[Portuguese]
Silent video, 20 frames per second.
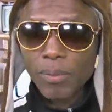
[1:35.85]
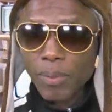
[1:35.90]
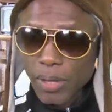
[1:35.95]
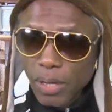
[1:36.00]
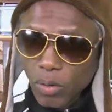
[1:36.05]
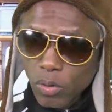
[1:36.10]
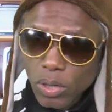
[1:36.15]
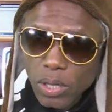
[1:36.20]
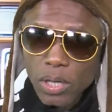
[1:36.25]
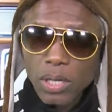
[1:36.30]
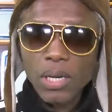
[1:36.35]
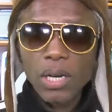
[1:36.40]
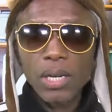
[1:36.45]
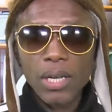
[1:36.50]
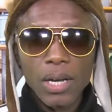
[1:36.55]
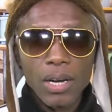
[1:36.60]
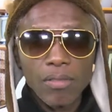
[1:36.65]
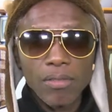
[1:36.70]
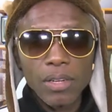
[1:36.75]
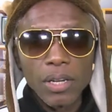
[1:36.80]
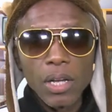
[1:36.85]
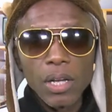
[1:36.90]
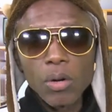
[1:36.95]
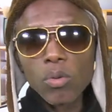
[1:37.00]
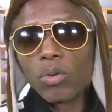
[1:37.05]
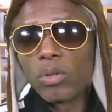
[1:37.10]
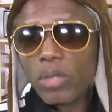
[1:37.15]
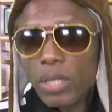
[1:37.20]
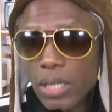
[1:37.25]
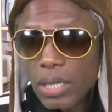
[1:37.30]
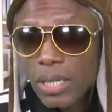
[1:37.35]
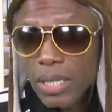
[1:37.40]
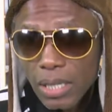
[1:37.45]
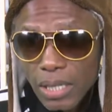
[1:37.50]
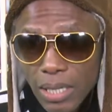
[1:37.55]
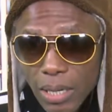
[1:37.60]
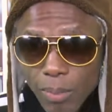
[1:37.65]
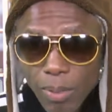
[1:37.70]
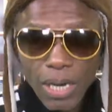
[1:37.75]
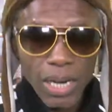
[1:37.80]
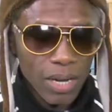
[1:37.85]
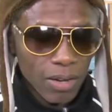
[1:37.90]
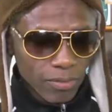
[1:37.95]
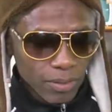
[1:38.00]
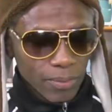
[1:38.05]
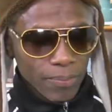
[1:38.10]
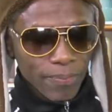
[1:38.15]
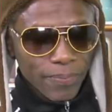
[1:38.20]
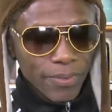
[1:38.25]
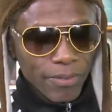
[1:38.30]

porque é o que ele ganhava quando ele aqui trabalhava.